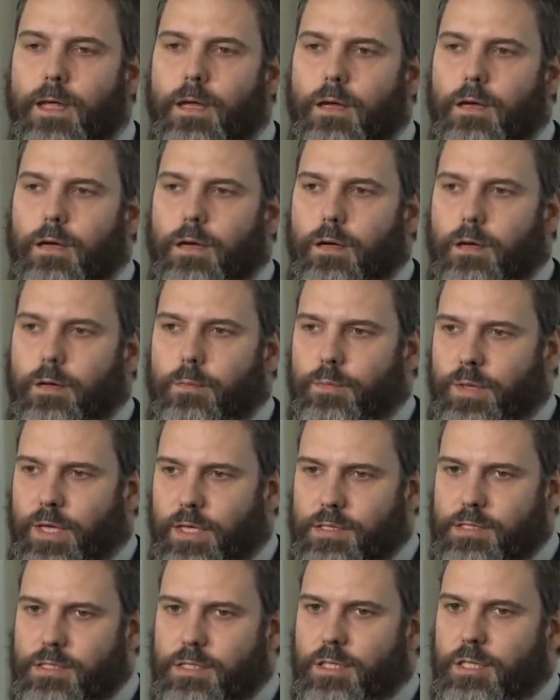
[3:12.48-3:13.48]
E,
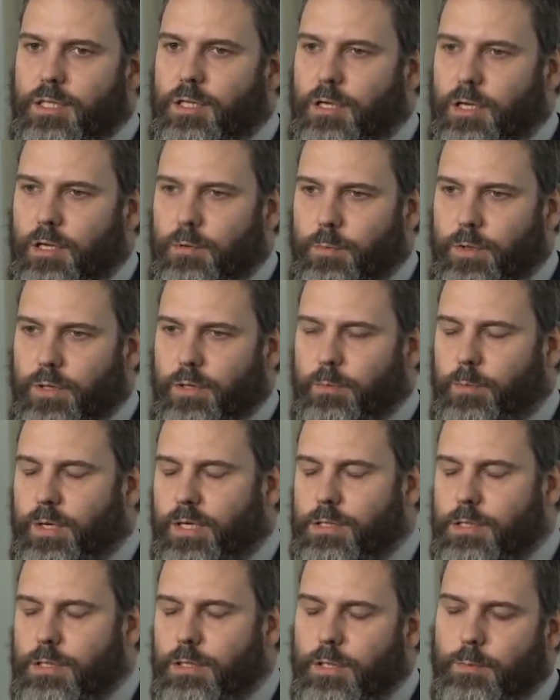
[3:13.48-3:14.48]
między,
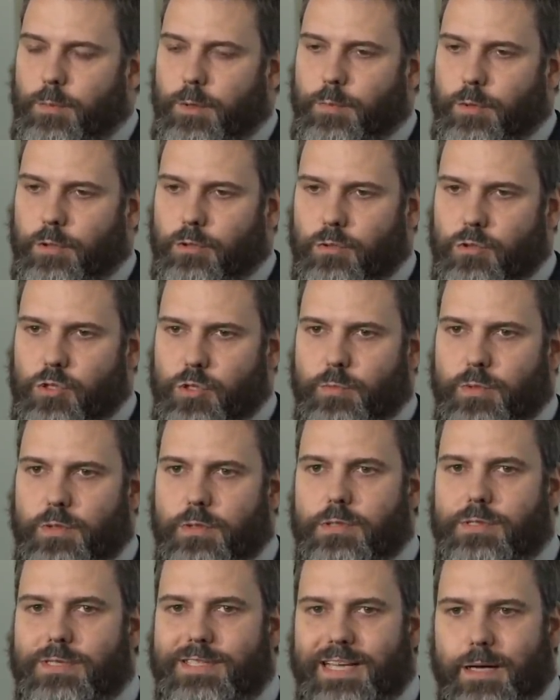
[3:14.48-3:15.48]
między innymi po to,
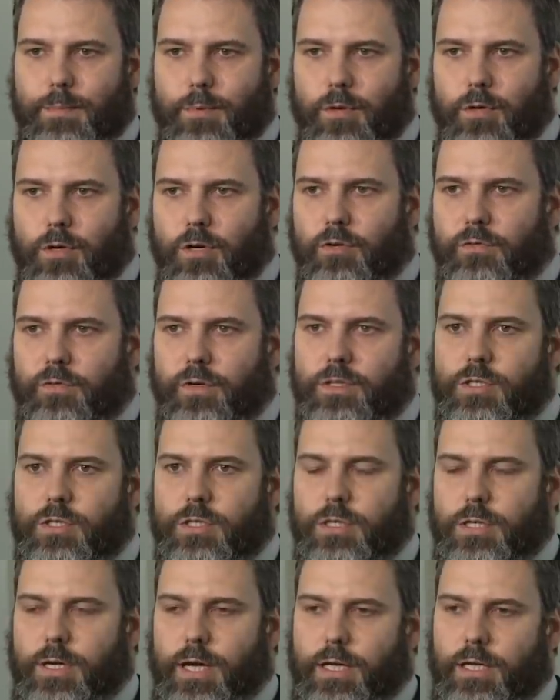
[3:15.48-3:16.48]
żeby
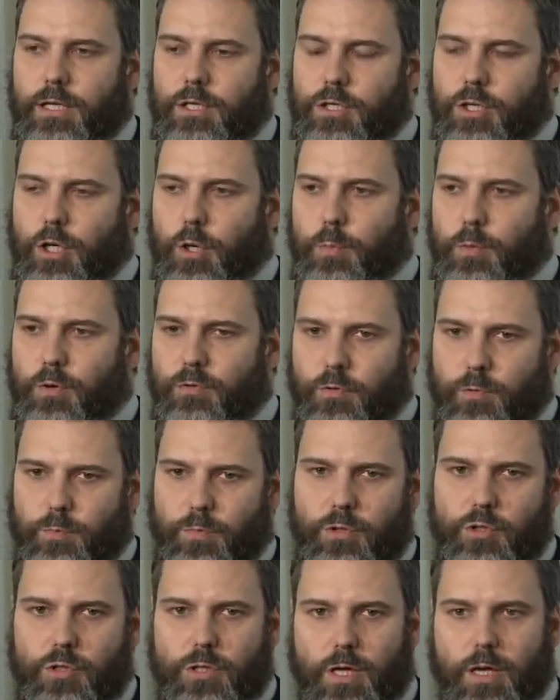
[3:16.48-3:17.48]
zablokować jakieś
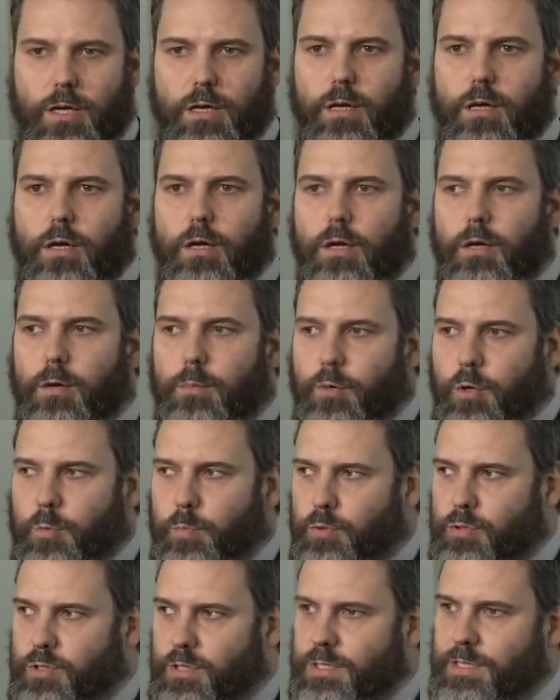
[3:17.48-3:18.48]
hoplofobiczne
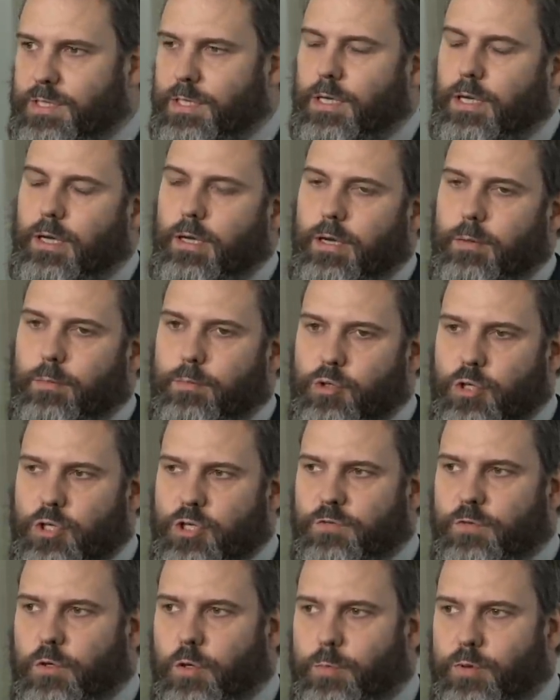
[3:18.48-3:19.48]
propozycje
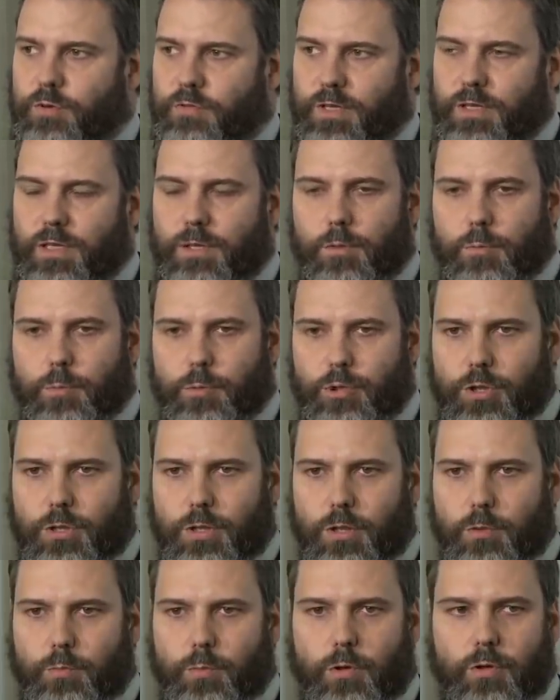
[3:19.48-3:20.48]
przeciwko prywatnemu
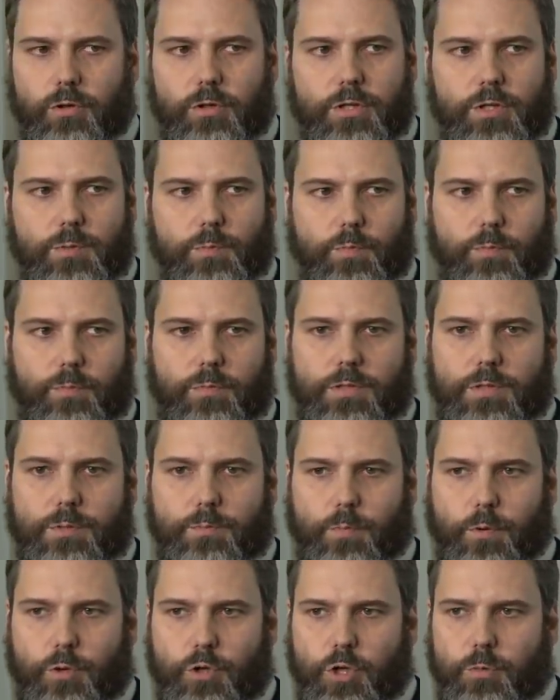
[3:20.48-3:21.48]
posiadaniu broni z, z
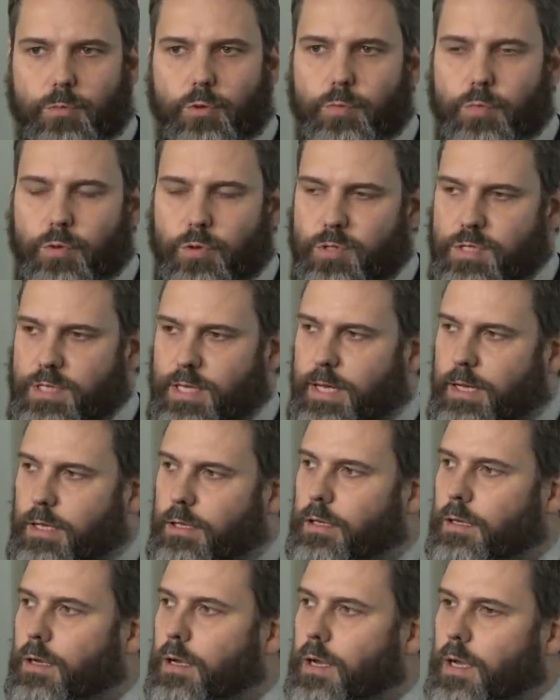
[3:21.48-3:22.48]
poziomu
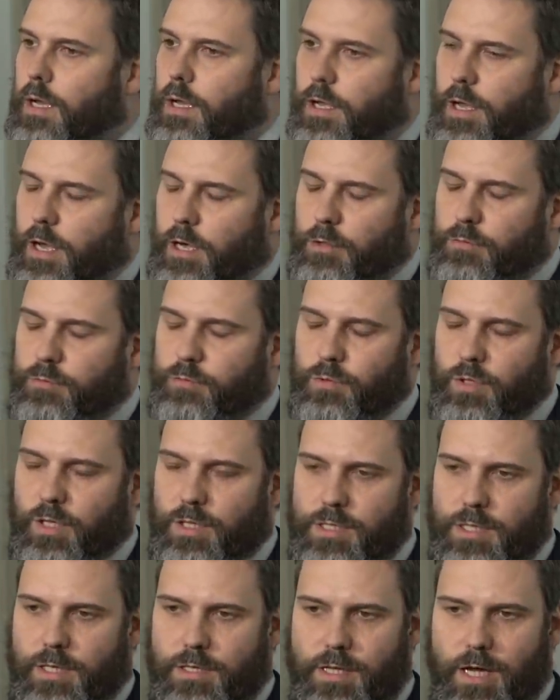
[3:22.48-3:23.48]
Brukseli. Jako
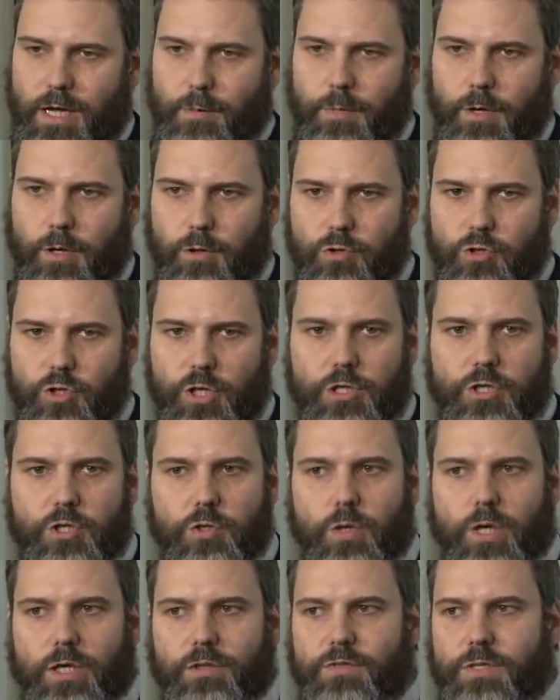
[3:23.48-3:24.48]
Fundacja Darma od
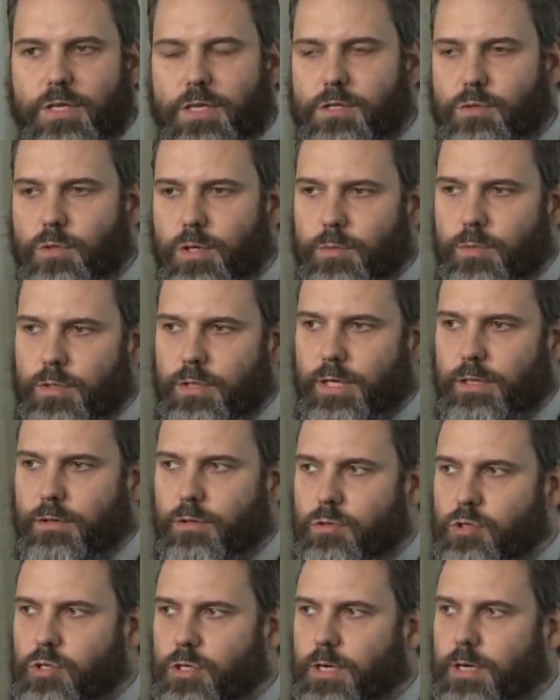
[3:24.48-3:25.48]
sześciu lat wskazujemy na
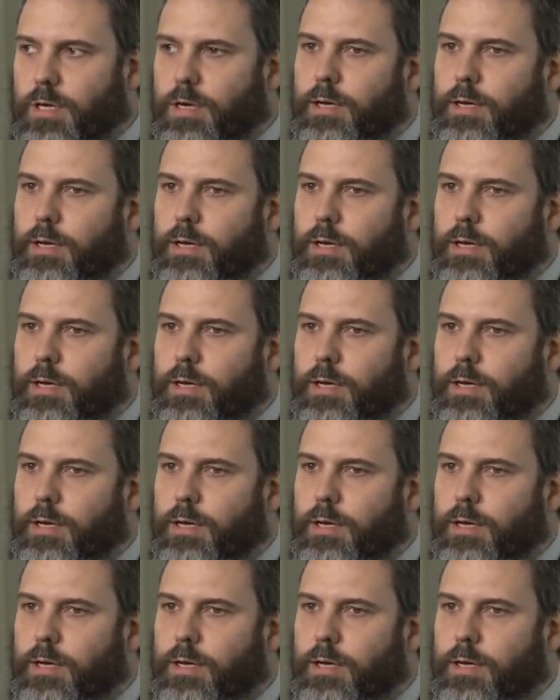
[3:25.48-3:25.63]
to, że